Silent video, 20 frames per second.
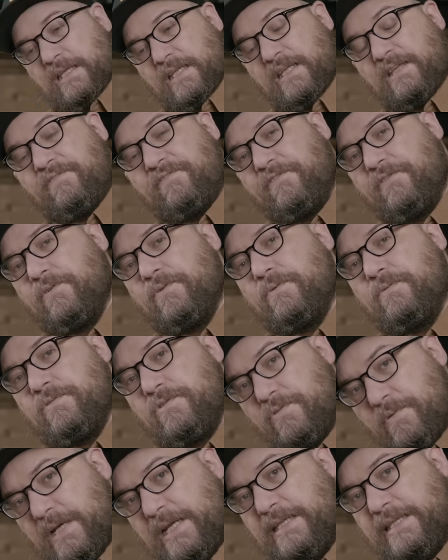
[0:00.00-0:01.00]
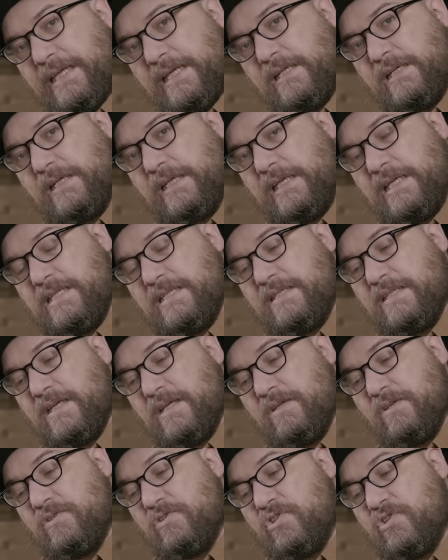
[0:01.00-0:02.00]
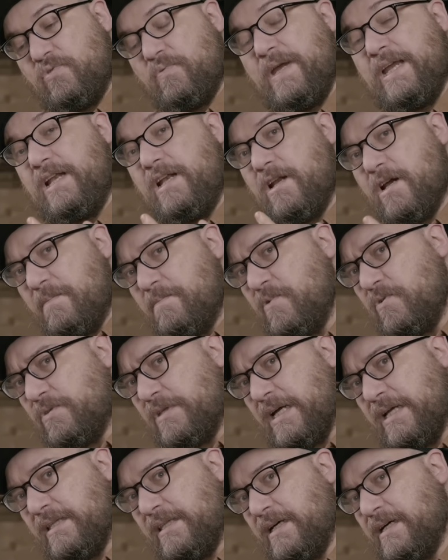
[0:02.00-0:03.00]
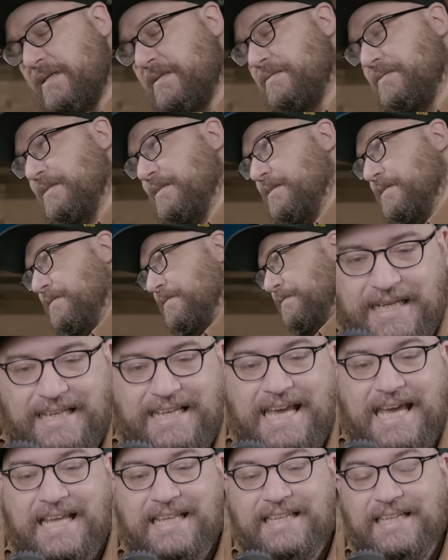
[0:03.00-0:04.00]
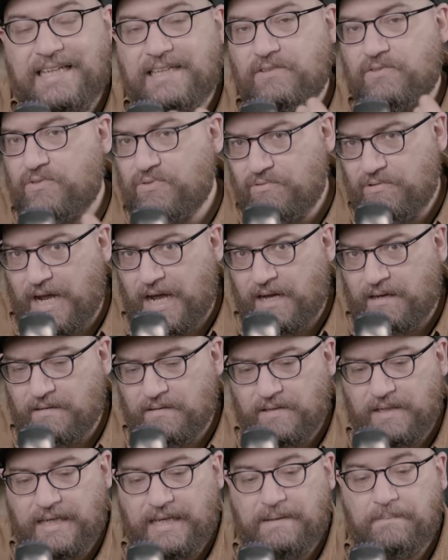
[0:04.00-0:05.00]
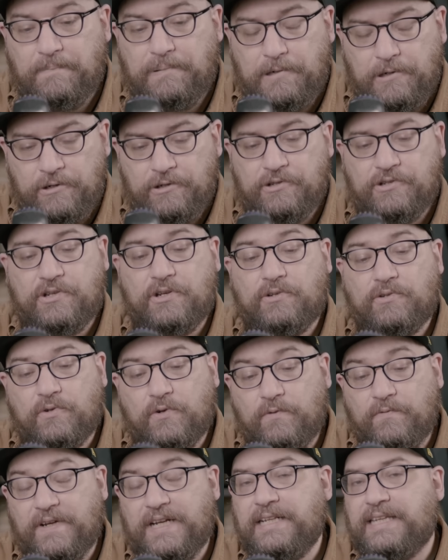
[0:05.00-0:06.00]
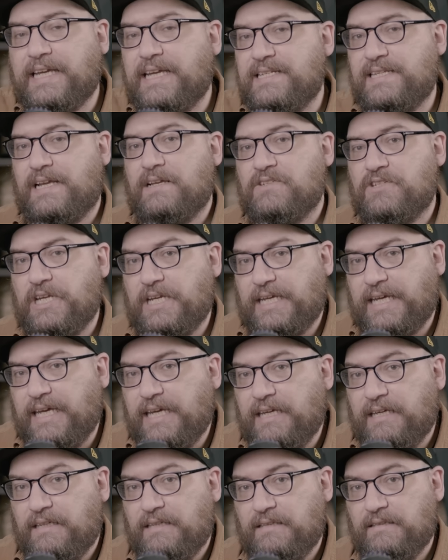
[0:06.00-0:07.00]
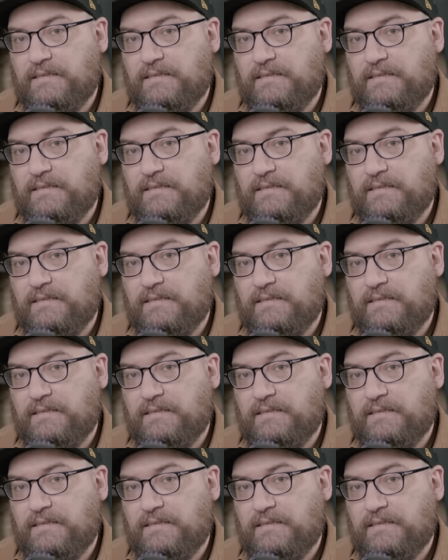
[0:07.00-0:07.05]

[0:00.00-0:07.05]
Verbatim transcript: Il veut tuer les terroristes, tuer l'homme aux dents d'or, garder tout l'or, plus trouver le trésor secret.